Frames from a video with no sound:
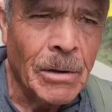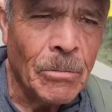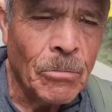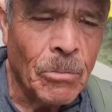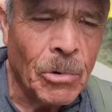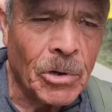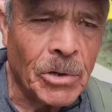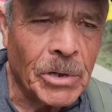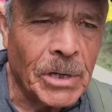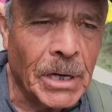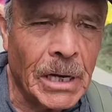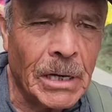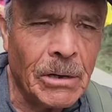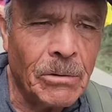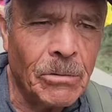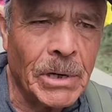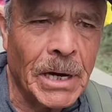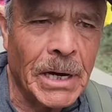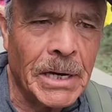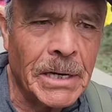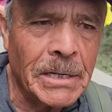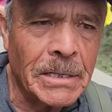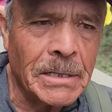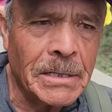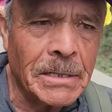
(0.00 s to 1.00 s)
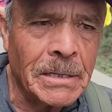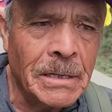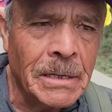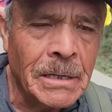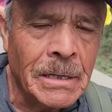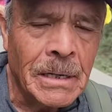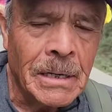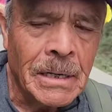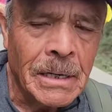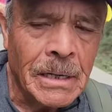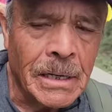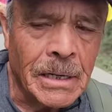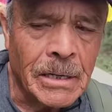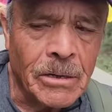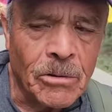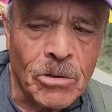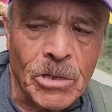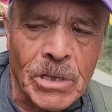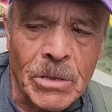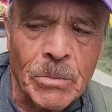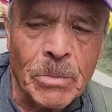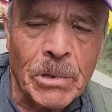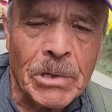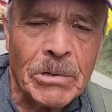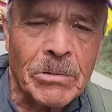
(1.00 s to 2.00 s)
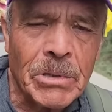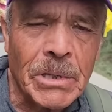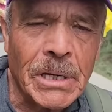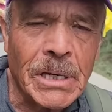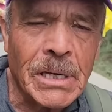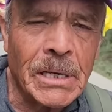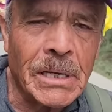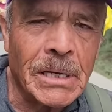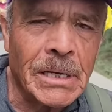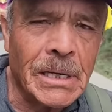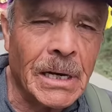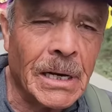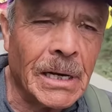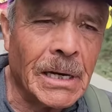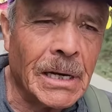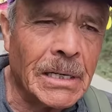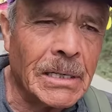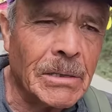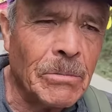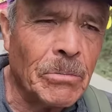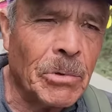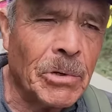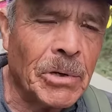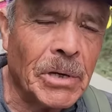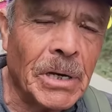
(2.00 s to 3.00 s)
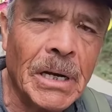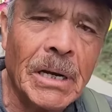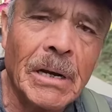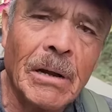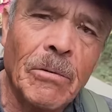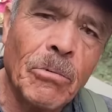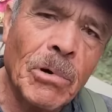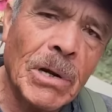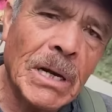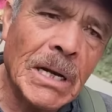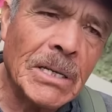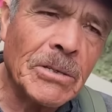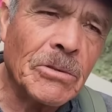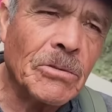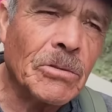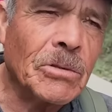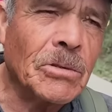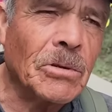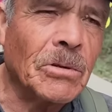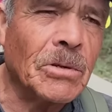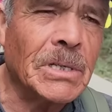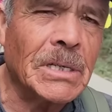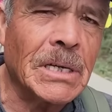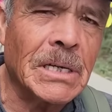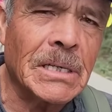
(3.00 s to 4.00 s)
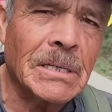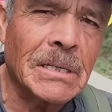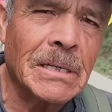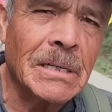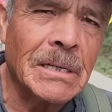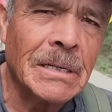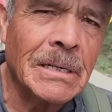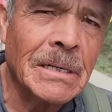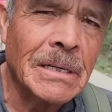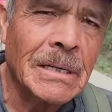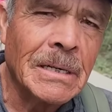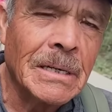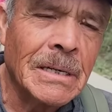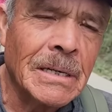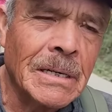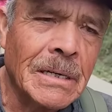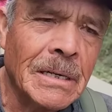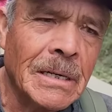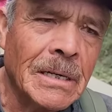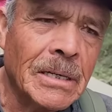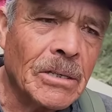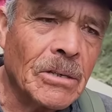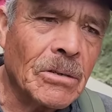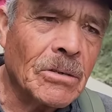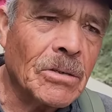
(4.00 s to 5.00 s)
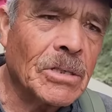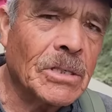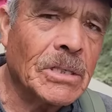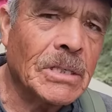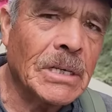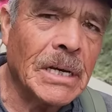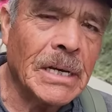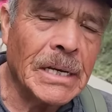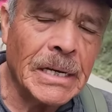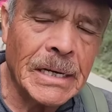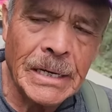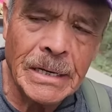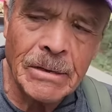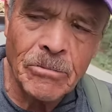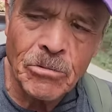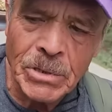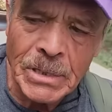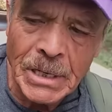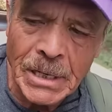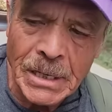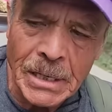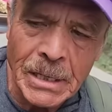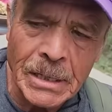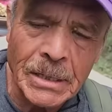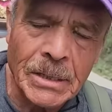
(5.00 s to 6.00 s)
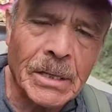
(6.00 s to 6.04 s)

Porque hay lugares que no se puede usted quedar en la calle porque le vuelan sus cosas. Hay que tener cuidado. Hay que